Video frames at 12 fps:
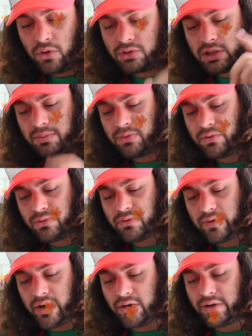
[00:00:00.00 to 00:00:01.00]
Au Japon, le
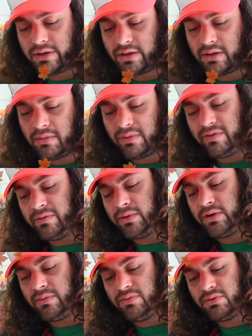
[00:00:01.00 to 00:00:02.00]
Nouvel An est un
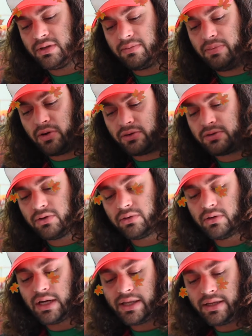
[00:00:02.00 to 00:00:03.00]
événement les plus importants
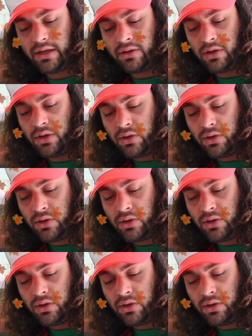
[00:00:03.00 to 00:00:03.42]
de l'année.